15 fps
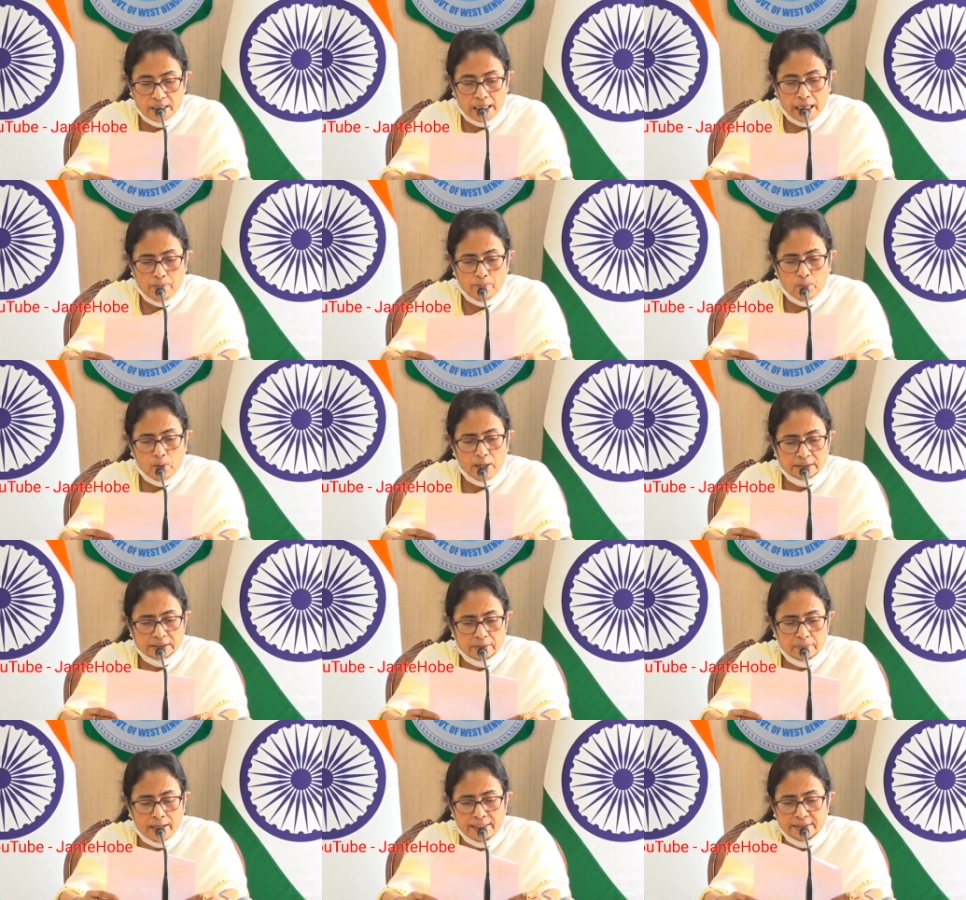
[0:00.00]
এরপর
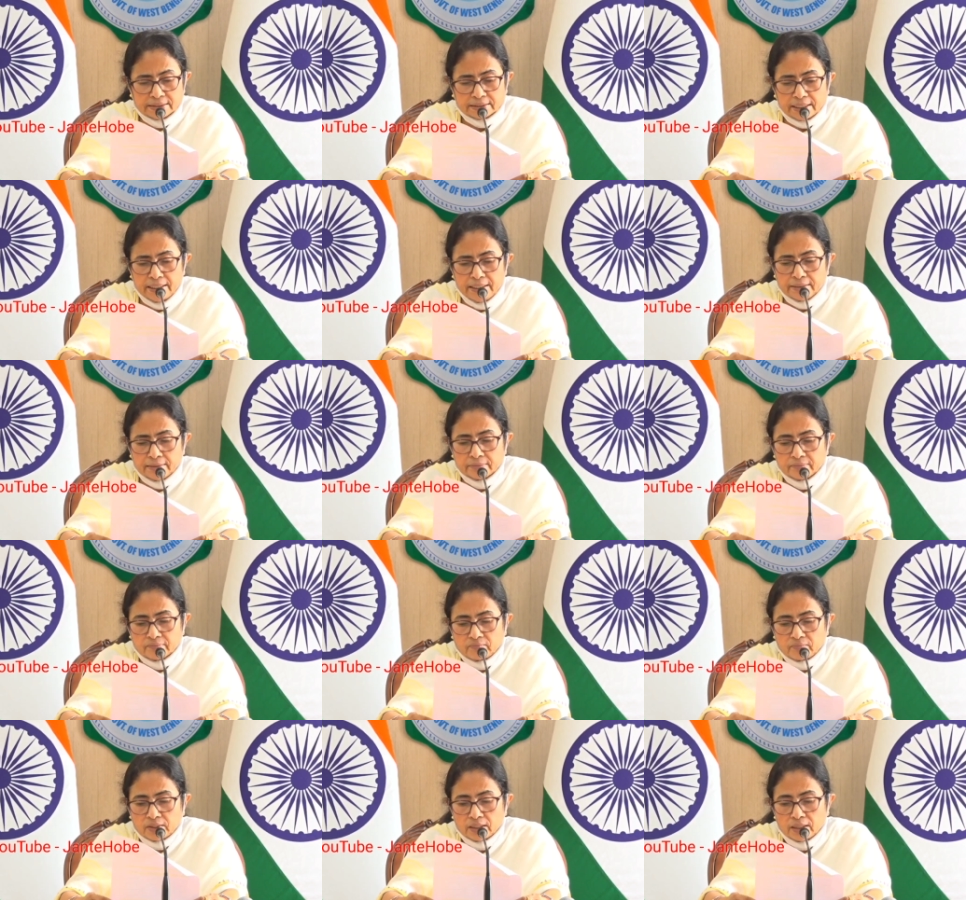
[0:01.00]
আসছি বাইশ তারিখ
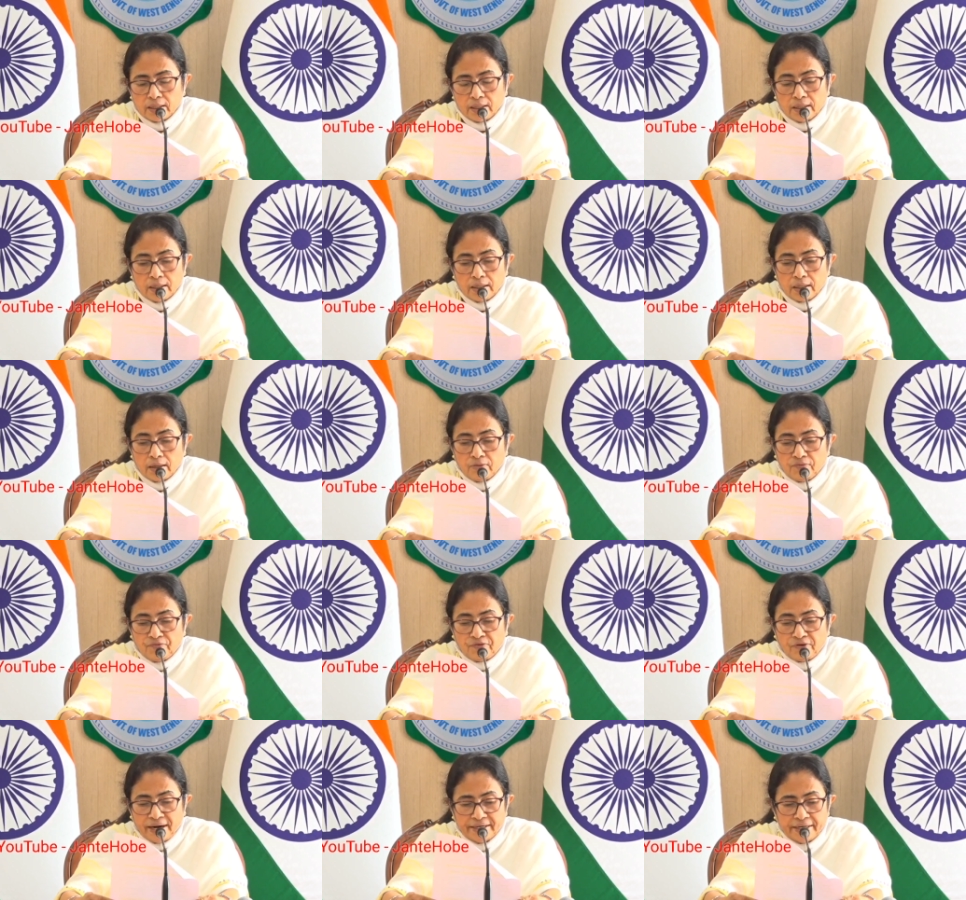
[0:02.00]

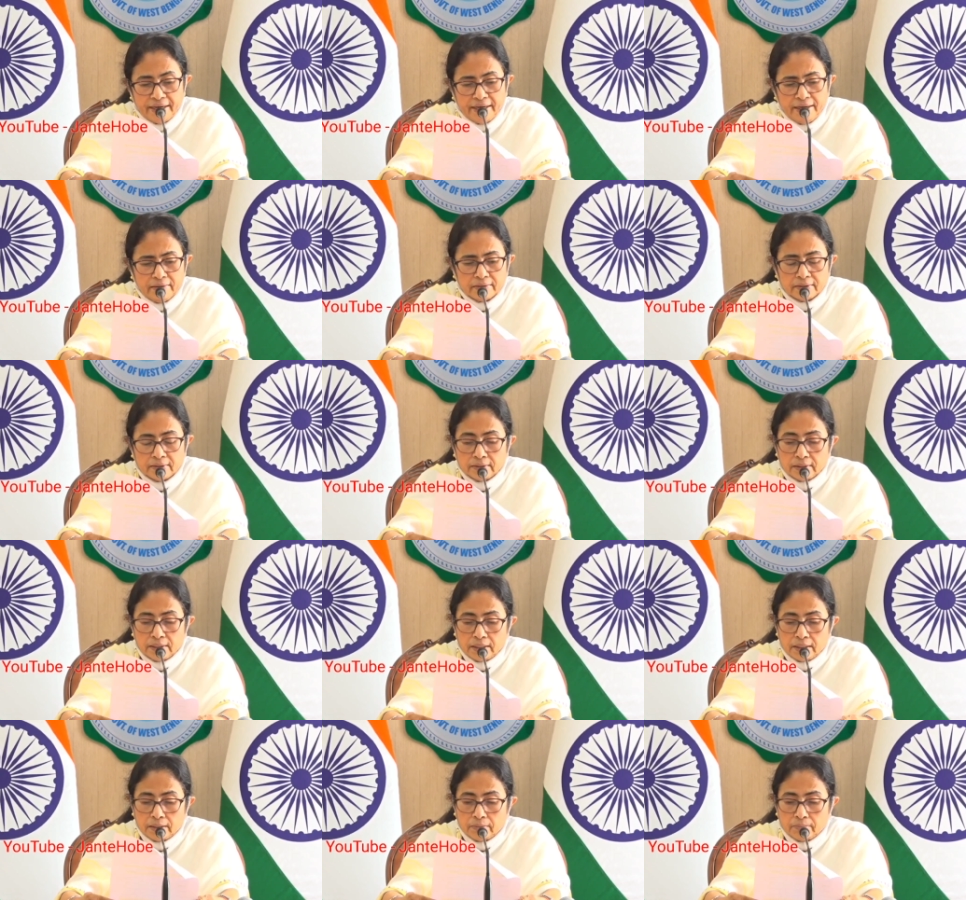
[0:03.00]
ফ্রাইডে
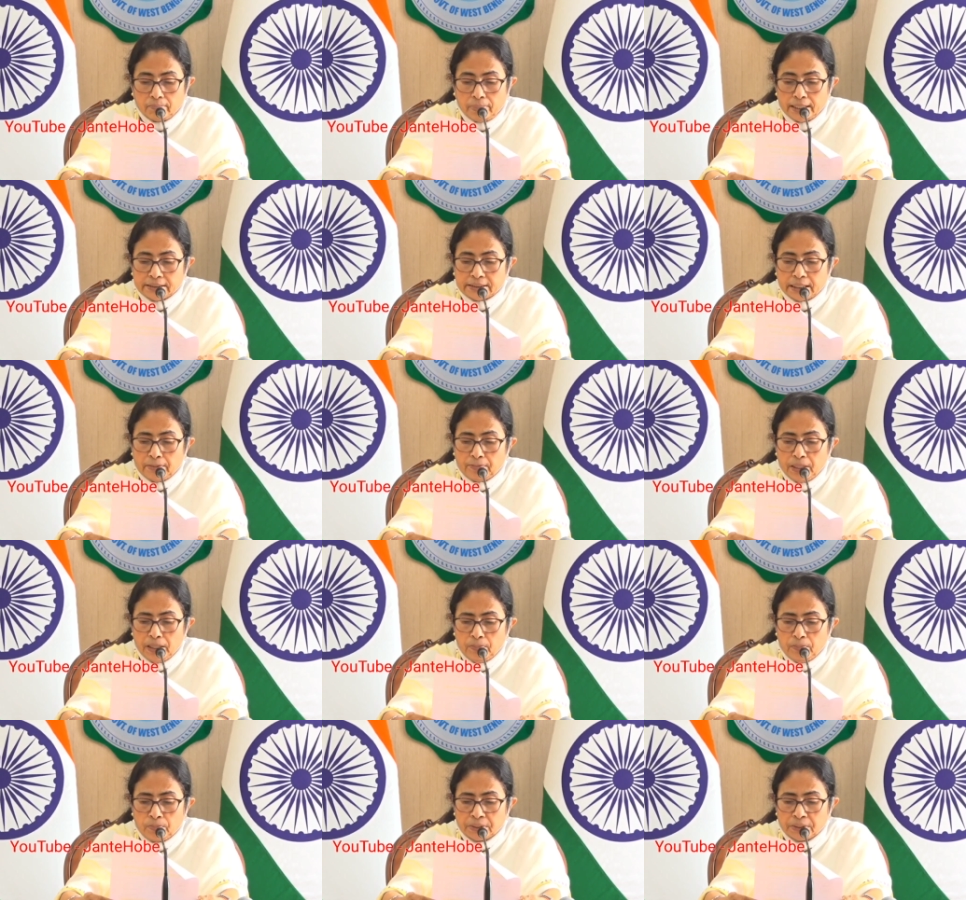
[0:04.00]
বাইশে এপ্রিল
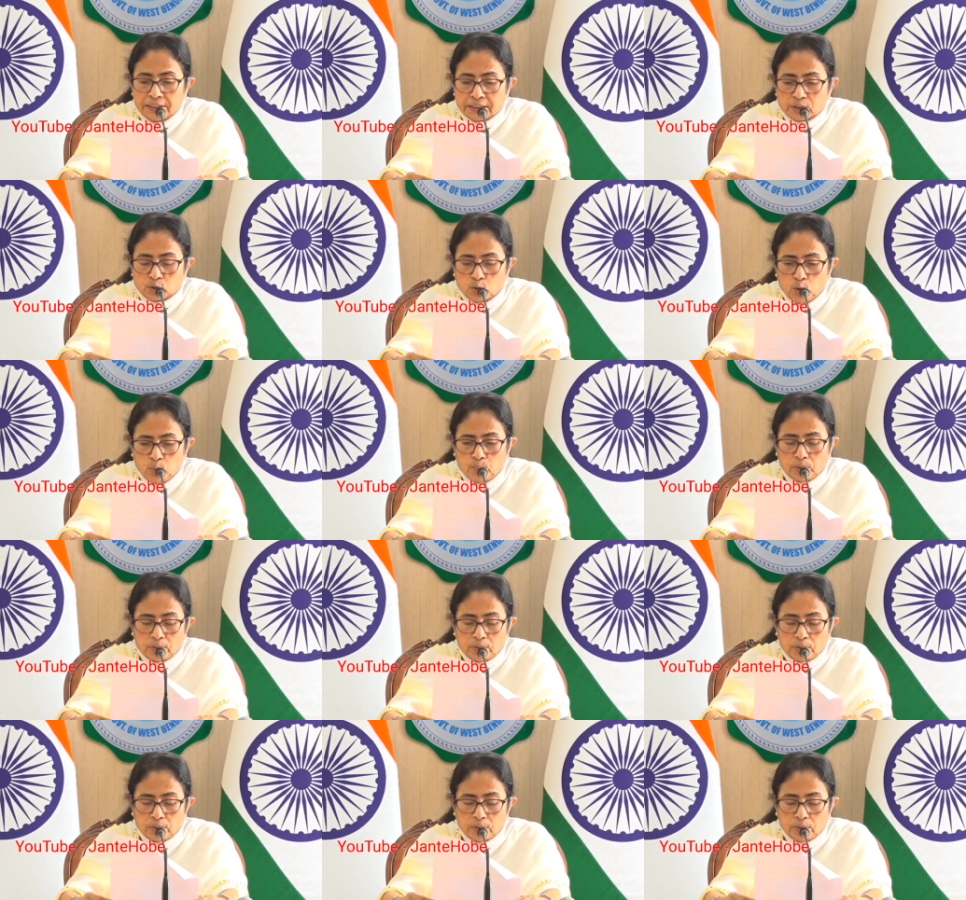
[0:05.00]
ফিজিক্স গ্রুপ